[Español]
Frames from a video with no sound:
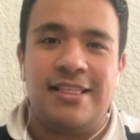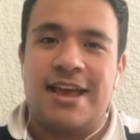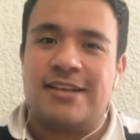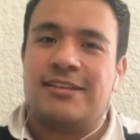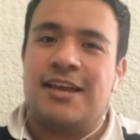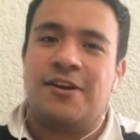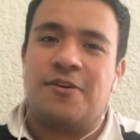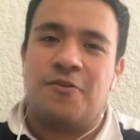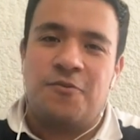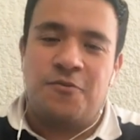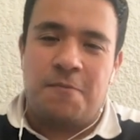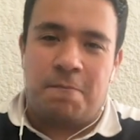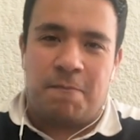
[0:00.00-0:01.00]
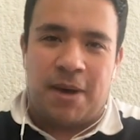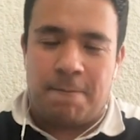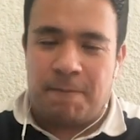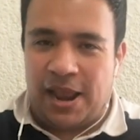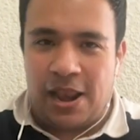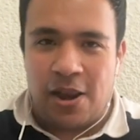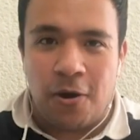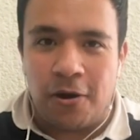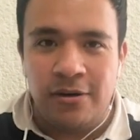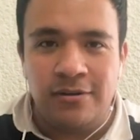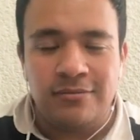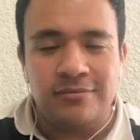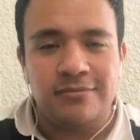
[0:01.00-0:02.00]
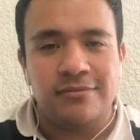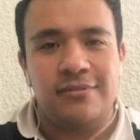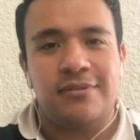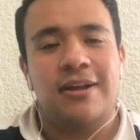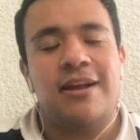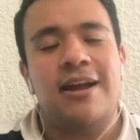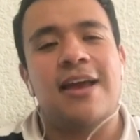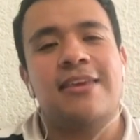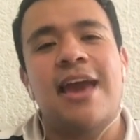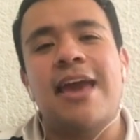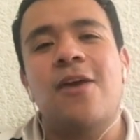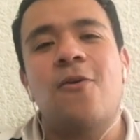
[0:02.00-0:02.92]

de hacer un papelón allá en